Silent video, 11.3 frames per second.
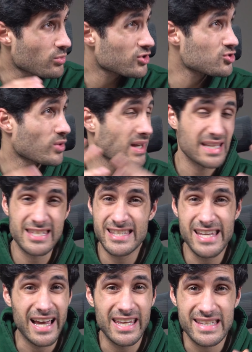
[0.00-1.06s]
porque senão
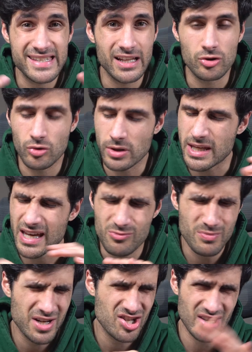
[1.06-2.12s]
aquecia aqui a sala toda e era
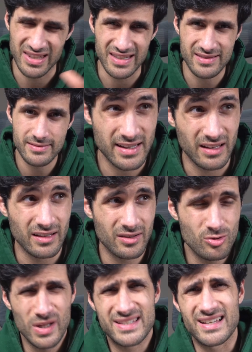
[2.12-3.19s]
uma chatice. Sala?
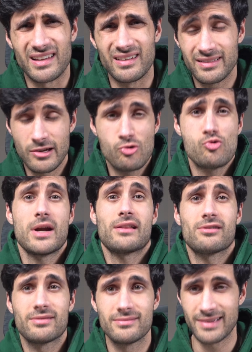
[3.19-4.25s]
Qual sala? É o
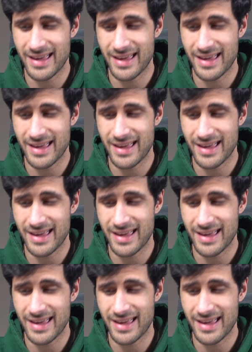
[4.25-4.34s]
quarto.